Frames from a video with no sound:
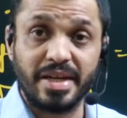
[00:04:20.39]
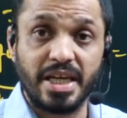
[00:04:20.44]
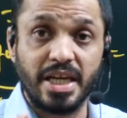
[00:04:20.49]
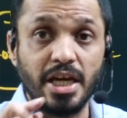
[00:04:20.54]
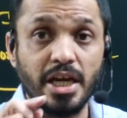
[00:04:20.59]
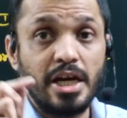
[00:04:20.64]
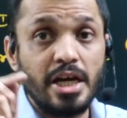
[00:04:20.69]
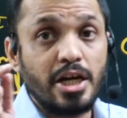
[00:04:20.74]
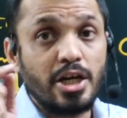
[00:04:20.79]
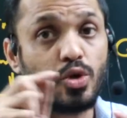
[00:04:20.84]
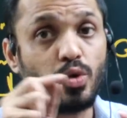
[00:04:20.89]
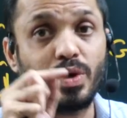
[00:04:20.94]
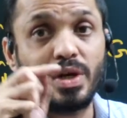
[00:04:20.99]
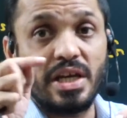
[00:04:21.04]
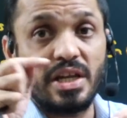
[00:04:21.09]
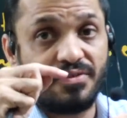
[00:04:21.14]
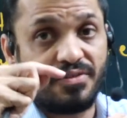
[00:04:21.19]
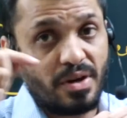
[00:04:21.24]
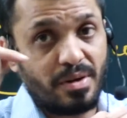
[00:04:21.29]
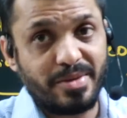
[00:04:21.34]
మనకి టూ డీ
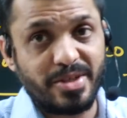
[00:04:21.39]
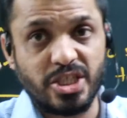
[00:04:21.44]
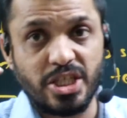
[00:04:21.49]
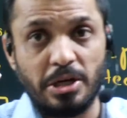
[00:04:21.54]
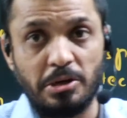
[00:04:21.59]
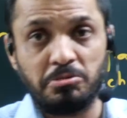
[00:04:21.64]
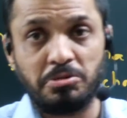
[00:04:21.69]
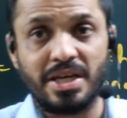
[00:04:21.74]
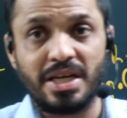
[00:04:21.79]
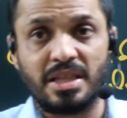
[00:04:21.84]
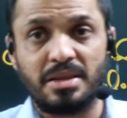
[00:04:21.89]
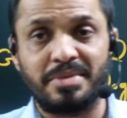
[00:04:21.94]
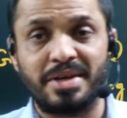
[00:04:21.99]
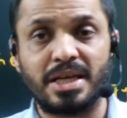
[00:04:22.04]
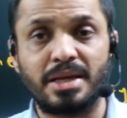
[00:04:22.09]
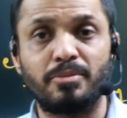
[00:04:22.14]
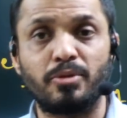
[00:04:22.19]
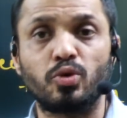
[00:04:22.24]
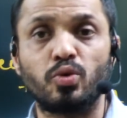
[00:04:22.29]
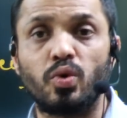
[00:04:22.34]
ఇన్ఫర్మేషన్ ఉంది కదా
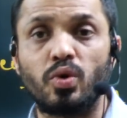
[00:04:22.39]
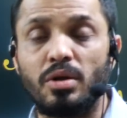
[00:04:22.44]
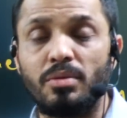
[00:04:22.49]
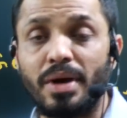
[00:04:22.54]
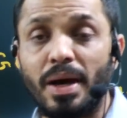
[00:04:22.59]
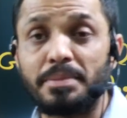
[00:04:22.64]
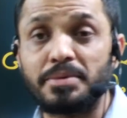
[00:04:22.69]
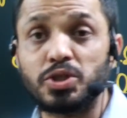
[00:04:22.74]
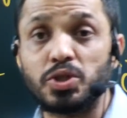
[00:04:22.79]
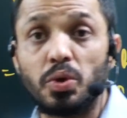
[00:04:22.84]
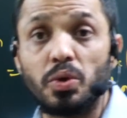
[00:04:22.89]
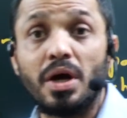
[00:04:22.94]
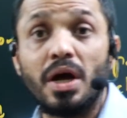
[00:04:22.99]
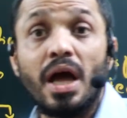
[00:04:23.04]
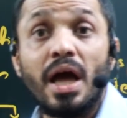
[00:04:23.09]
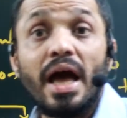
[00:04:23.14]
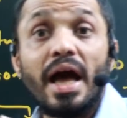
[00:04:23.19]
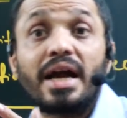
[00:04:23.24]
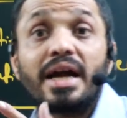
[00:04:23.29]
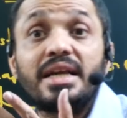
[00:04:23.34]
మనకి ఇప్పుడు గూగుల్ మ్యాప్స్లో
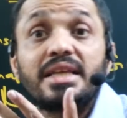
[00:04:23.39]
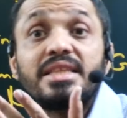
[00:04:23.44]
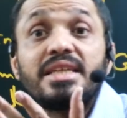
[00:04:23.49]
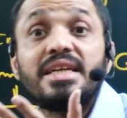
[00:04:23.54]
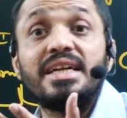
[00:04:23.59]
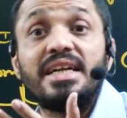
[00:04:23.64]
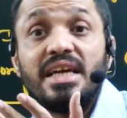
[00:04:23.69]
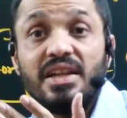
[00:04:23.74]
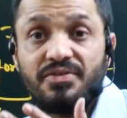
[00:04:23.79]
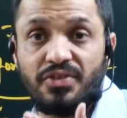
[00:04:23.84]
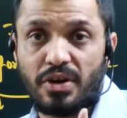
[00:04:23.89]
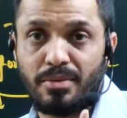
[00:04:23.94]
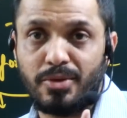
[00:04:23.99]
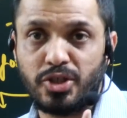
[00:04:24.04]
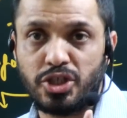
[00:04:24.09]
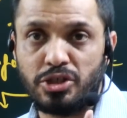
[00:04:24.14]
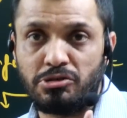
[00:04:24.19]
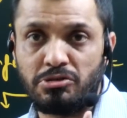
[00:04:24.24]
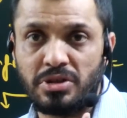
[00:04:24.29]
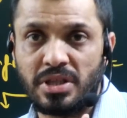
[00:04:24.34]
అక్కడ త్రీ డీ
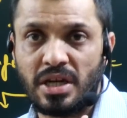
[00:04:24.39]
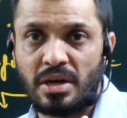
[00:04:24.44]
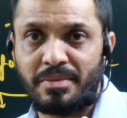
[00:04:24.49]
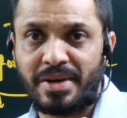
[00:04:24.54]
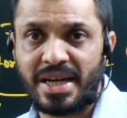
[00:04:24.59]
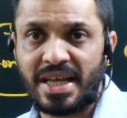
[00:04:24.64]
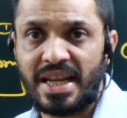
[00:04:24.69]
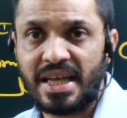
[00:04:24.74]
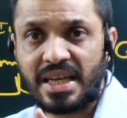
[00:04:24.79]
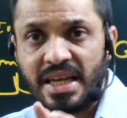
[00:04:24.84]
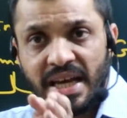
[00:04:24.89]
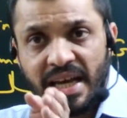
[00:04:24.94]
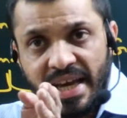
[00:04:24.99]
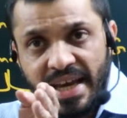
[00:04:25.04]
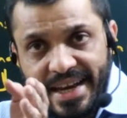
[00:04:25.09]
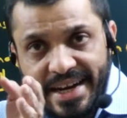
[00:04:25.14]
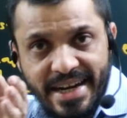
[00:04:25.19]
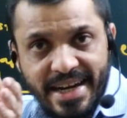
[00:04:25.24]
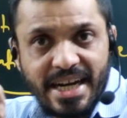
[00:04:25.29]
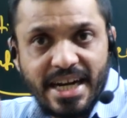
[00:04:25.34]
ఇన్ఫర్మేషన్ అనమాట లైక్
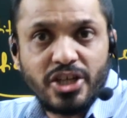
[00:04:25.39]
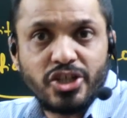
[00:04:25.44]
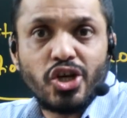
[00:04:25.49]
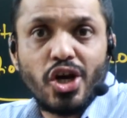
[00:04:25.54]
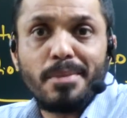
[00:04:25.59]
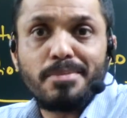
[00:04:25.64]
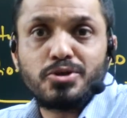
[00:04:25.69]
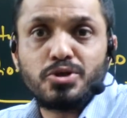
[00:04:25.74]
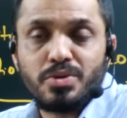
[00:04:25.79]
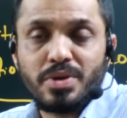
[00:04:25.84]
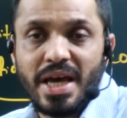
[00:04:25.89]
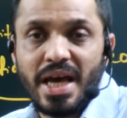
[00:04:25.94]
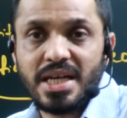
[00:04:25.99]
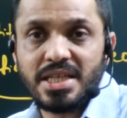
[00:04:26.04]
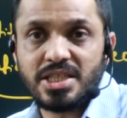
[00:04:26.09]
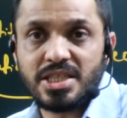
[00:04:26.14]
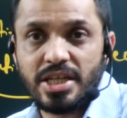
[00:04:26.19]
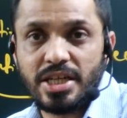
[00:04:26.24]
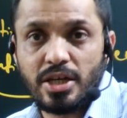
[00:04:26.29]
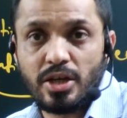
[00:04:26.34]
ఎక్కడెక్కడ షాప్స్ ఉన్నాయా
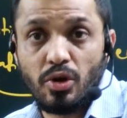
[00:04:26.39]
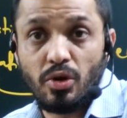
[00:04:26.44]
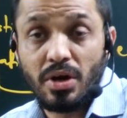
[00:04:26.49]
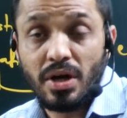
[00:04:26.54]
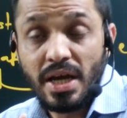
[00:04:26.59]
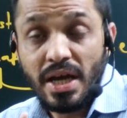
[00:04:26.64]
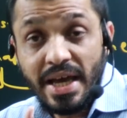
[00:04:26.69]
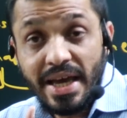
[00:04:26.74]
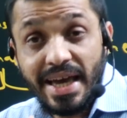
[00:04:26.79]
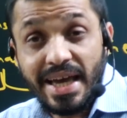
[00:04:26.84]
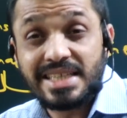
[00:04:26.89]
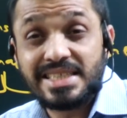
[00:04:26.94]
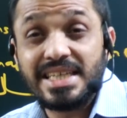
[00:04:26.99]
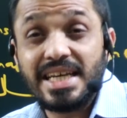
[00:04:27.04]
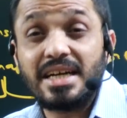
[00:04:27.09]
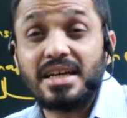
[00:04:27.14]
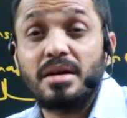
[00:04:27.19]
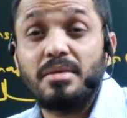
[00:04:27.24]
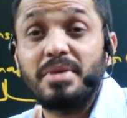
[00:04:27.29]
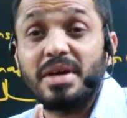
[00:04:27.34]
స్ట్రీట్లో
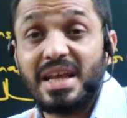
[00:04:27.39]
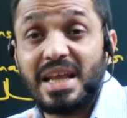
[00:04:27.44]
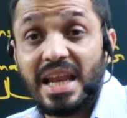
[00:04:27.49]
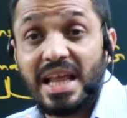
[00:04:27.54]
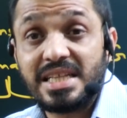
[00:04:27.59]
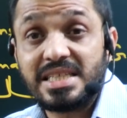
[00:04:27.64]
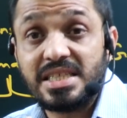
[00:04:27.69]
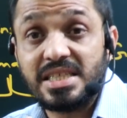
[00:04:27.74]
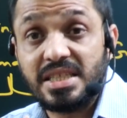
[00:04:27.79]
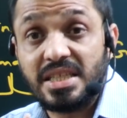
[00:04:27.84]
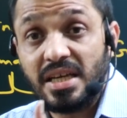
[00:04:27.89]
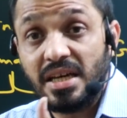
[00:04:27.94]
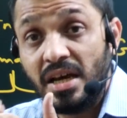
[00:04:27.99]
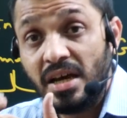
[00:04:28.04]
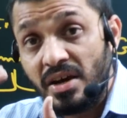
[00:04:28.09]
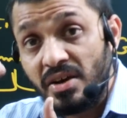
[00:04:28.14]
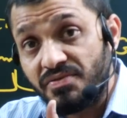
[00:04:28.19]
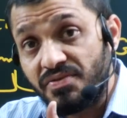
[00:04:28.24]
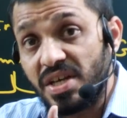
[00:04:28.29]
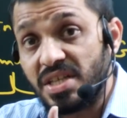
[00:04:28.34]
ఎగ్జాక్ట్గా మీరు వెళ్ళాల్సింది
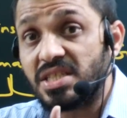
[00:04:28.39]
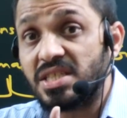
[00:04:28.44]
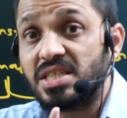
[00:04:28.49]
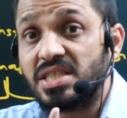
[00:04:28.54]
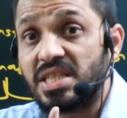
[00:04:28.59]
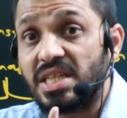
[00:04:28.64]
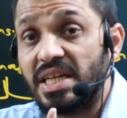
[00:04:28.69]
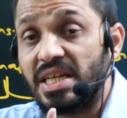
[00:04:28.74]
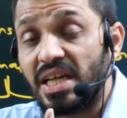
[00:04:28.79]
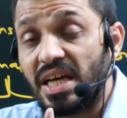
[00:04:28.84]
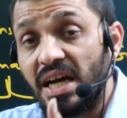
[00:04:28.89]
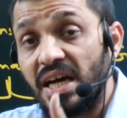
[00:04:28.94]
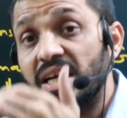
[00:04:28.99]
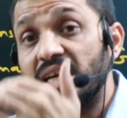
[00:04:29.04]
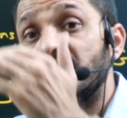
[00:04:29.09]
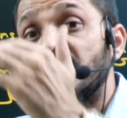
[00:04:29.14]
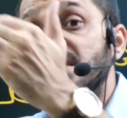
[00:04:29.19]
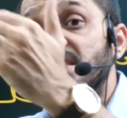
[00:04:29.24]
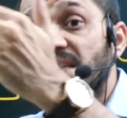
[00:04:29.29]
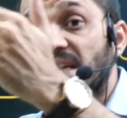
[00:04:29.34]
ఫస్ట్ స్ట్రీటా
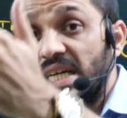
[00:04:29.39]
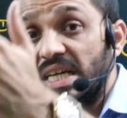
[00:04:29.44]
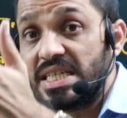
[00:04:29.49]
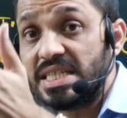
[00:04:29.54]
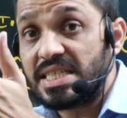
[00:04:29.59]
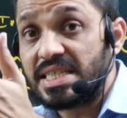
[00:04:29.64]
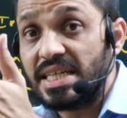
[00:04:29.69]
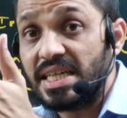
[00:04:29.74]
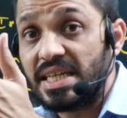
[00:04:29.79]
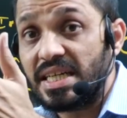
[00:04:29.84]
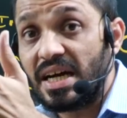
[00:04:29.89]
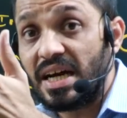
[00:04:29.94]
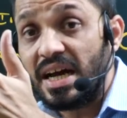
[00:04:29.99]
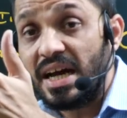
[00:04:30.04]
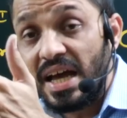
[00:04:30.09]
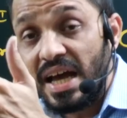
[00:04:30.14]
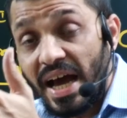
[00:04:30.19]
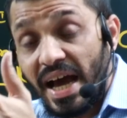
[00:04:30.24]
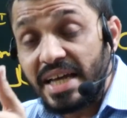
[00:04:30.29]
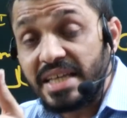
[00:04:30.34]
సెకండ్ స్ట్రీటా
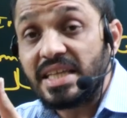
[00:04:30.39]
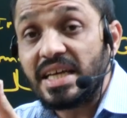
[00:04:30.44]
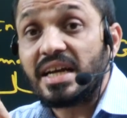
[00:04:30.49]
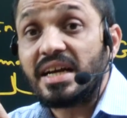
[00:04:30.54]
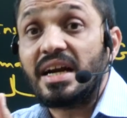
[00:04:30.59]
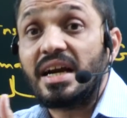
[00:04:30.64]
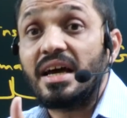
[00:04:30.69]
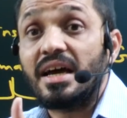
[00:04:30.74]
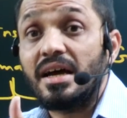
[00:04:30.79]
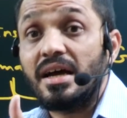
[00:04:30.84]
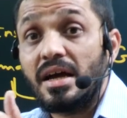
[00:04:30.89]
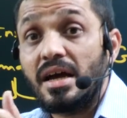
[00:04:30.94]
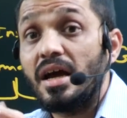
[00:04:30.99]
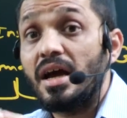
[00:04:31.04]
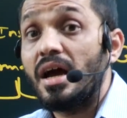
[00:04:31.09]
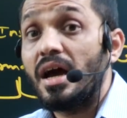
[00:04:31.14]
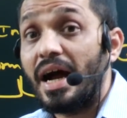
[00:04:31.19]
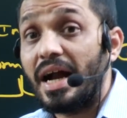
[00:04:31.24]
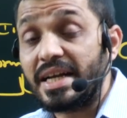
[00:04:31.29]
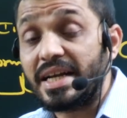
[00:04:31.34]
అయితే ఎక్కడ
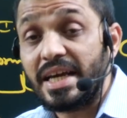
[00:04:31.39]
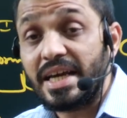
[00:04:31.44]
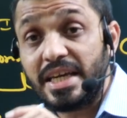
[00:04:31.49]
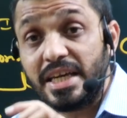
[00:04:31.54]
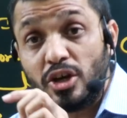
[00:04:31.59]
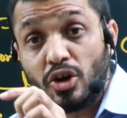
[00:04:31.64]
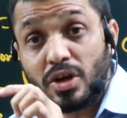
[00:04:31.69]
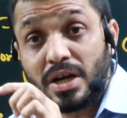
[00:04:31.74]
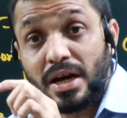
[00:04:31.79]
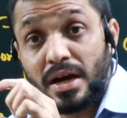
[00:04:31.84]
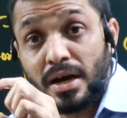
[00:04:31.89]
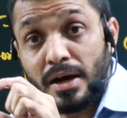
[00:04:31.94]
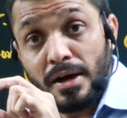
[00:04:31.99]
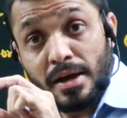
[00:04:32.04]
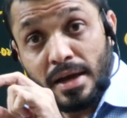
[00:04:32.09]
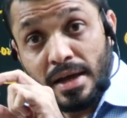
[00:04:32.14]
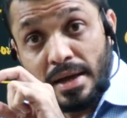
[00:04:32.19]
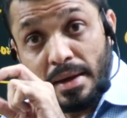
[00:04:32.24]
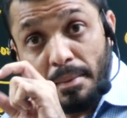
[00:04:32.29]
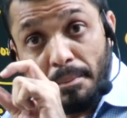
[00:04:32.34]
అంటే ఈ యొక్క
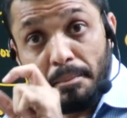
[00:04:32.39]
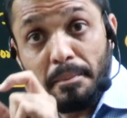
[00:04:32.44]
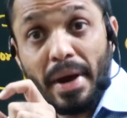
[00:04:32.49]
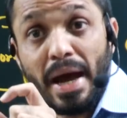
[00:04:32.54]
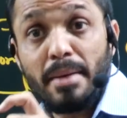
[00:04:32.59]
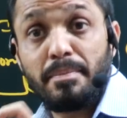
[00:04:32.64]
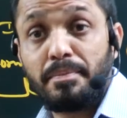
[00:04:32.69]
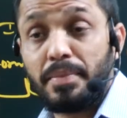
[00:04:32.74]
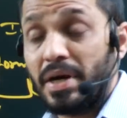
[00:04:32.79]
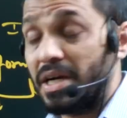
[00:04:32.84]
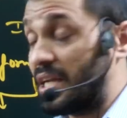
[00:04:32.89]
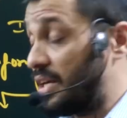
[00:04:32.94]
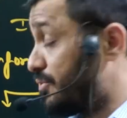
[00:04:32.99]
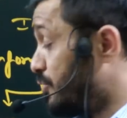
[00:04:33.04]
మ్యాప్ అంటే